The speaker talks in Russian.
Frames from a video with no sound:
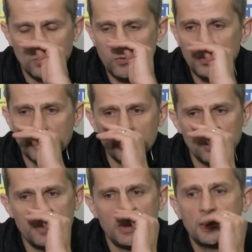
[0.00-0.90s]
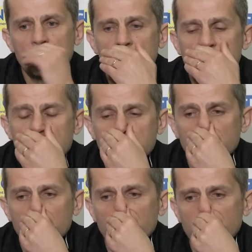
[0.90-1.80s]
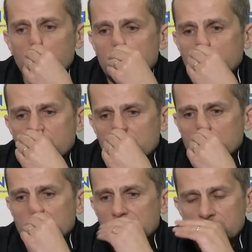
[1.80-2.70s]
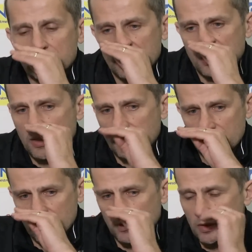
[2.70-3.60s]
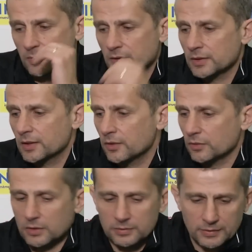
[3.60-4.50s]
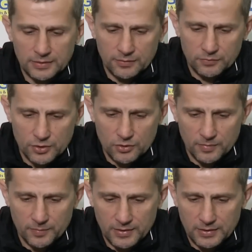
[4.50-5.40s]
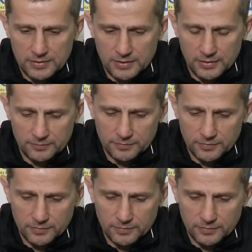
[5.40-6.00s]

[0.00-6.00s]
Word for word: тот футбол, который мне хотелось бы видеть, он, к сожалению, сегодня был далек от того, что мы показали.